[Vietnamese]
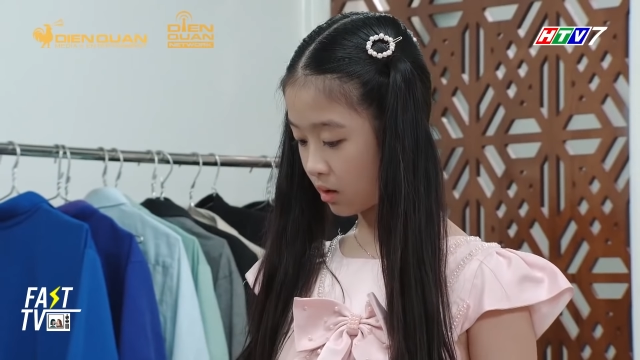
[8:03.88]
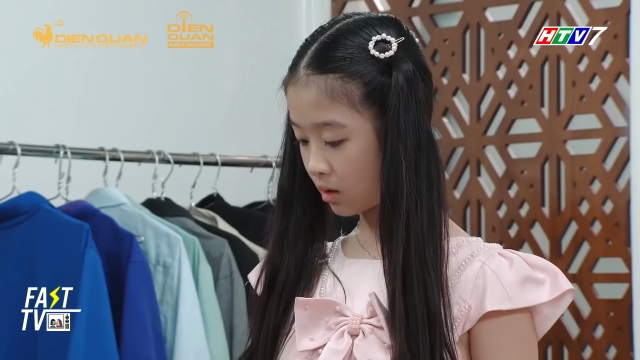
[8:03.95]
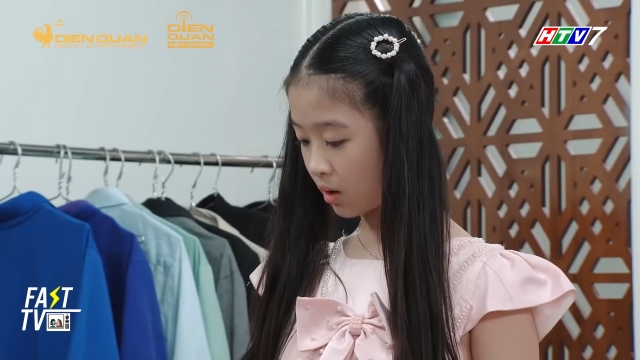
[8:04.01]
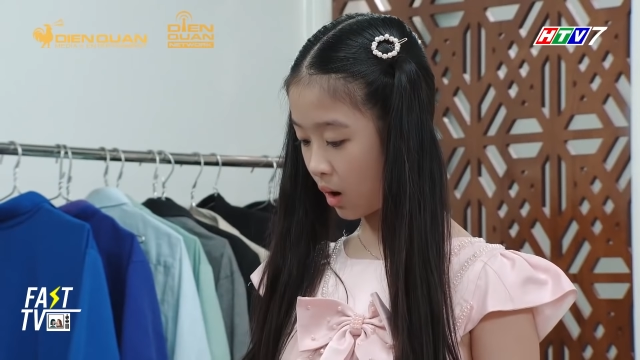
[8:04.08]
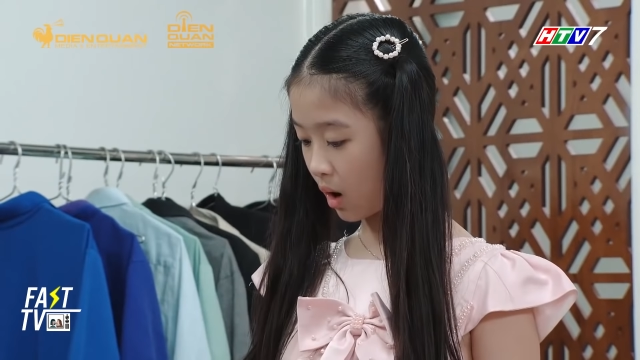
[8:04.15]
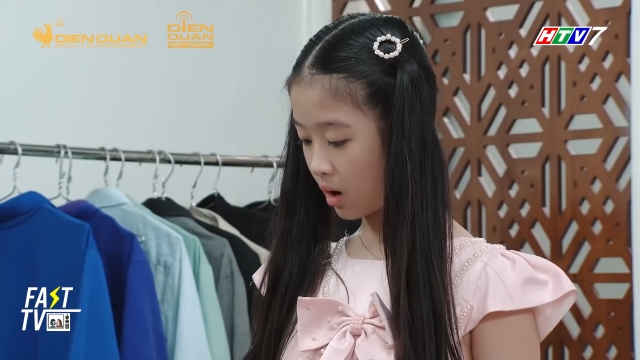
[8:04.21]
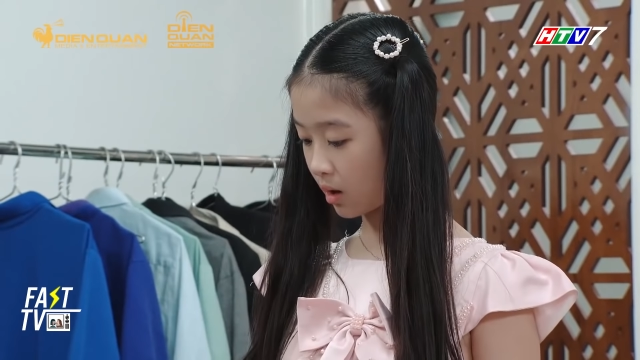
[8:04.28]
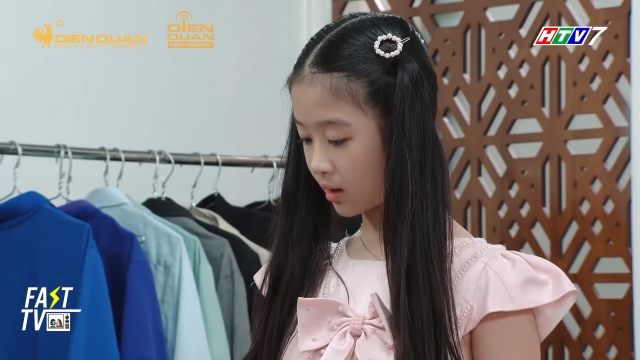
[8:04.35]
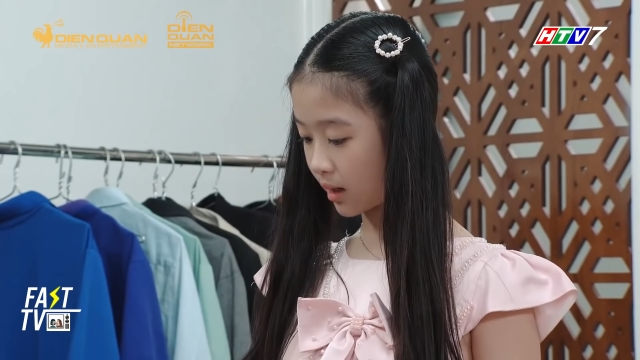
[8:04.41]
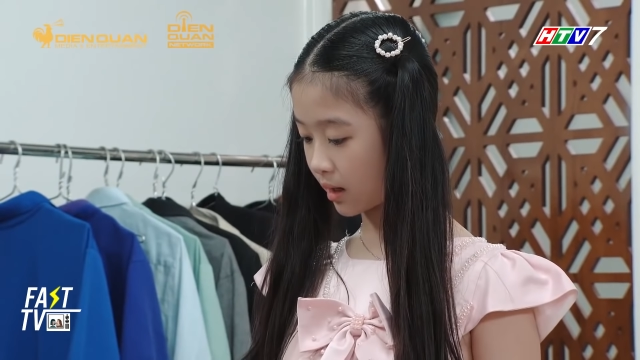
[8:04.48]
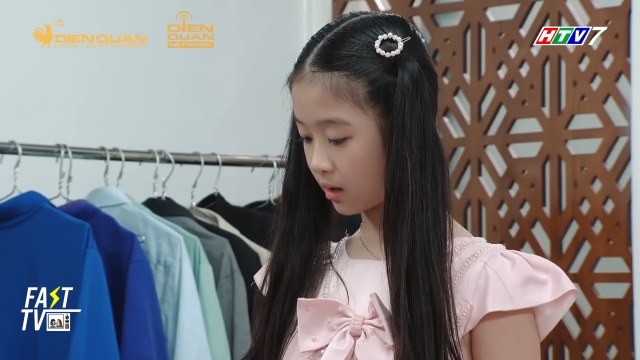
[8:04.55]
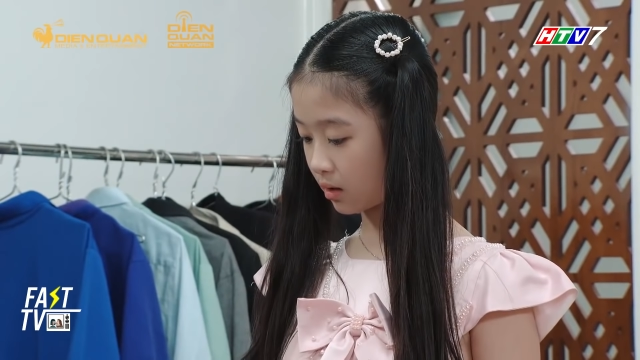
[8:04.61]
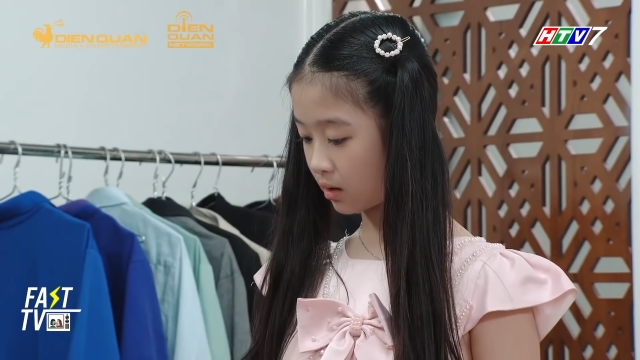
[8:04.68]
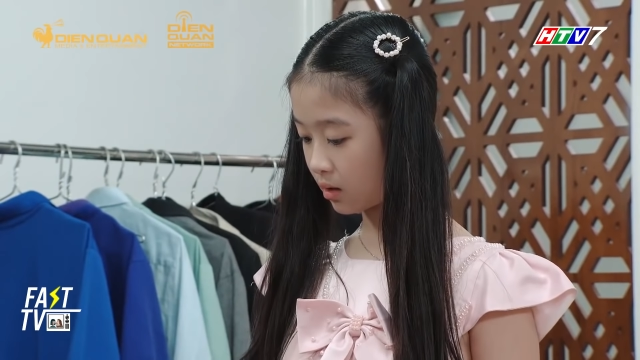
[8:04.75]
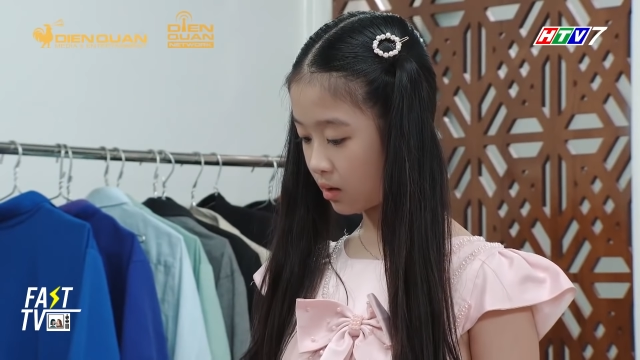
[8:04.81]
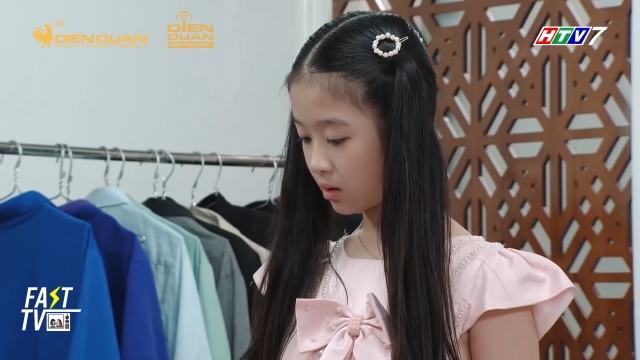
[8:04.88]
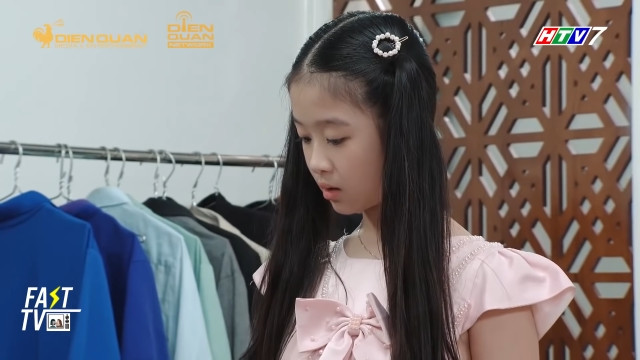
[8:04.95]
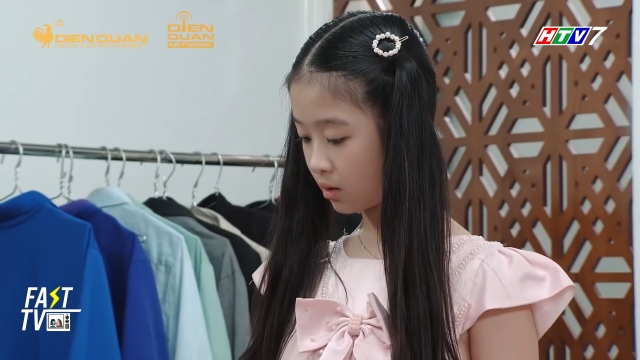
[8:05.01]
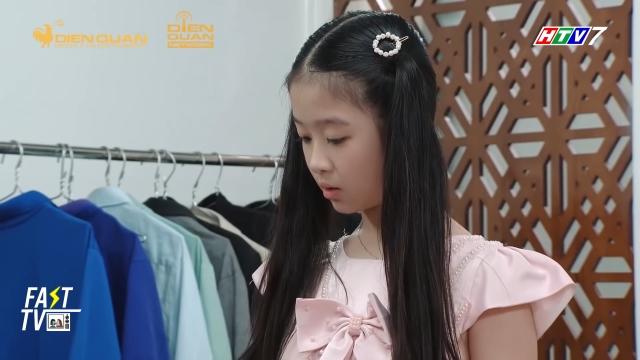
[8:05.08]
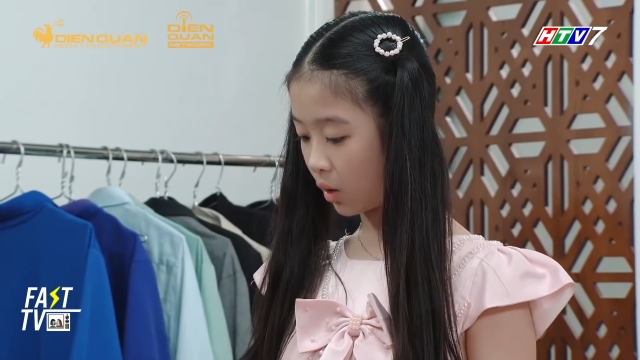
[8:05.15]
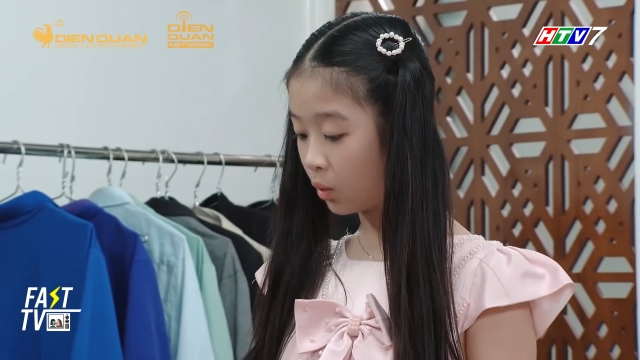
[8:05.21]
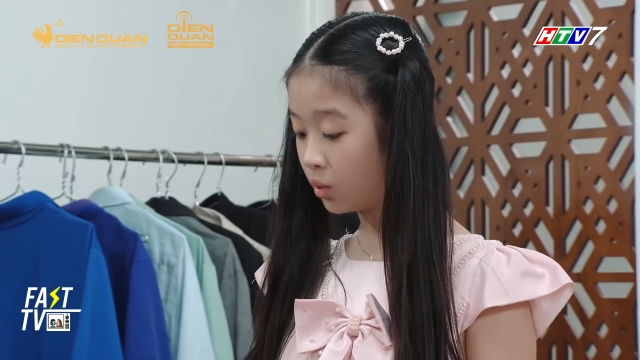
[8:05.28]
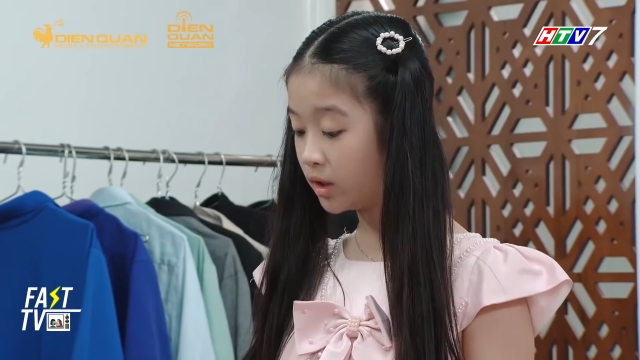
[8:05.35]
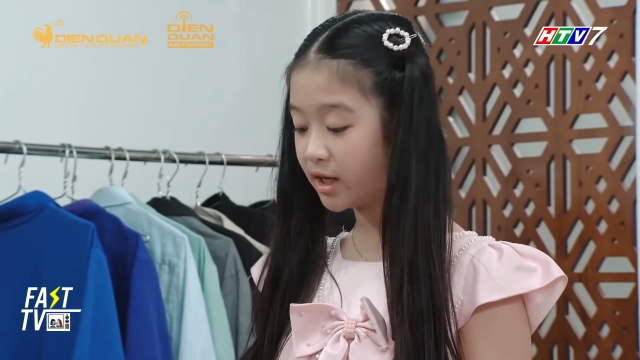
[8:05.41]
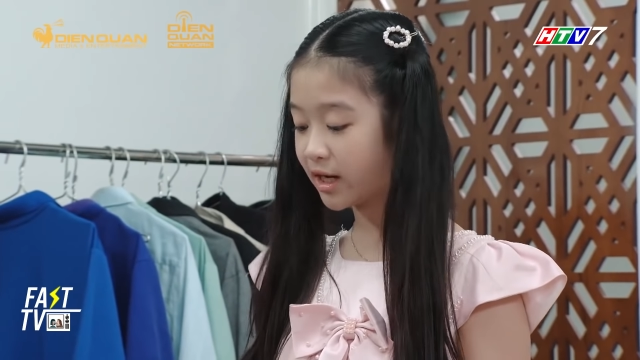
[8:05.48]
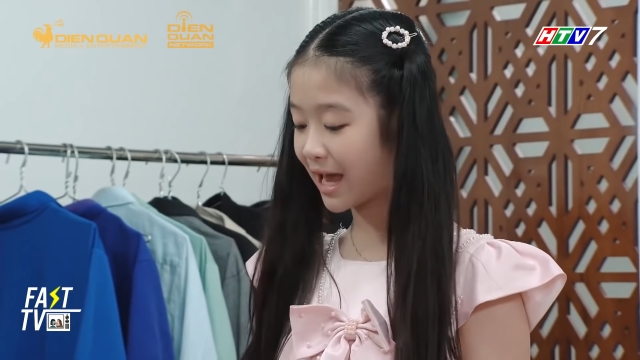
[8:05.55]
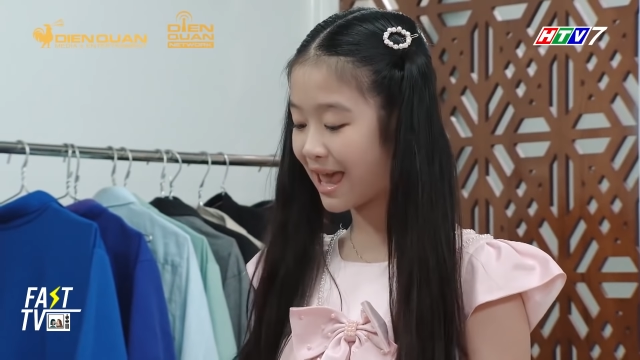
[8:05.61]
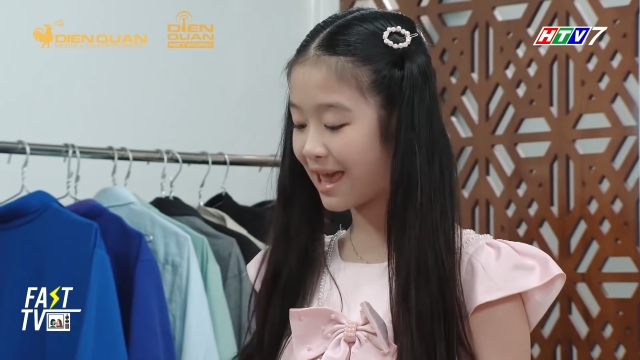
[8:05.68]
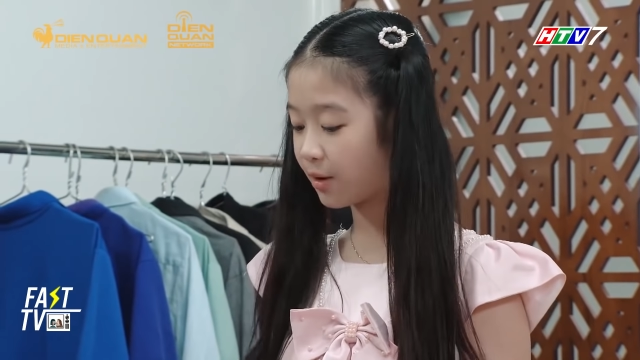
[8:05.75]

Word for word: cái con này ngủ như